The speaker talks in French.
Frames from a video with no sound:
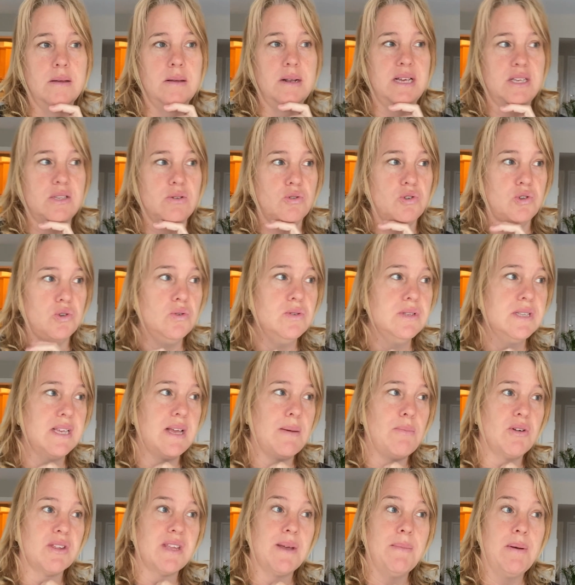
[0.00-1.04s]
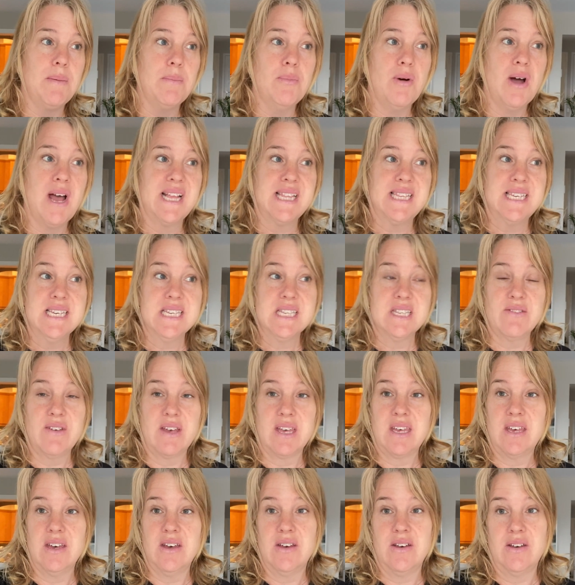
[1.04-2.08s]
Les autres jours, ça montait même pas à 10, fait
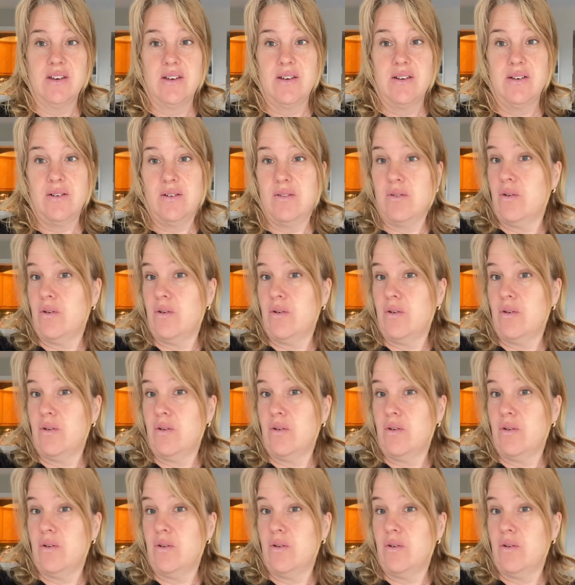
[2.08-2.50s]
que euh,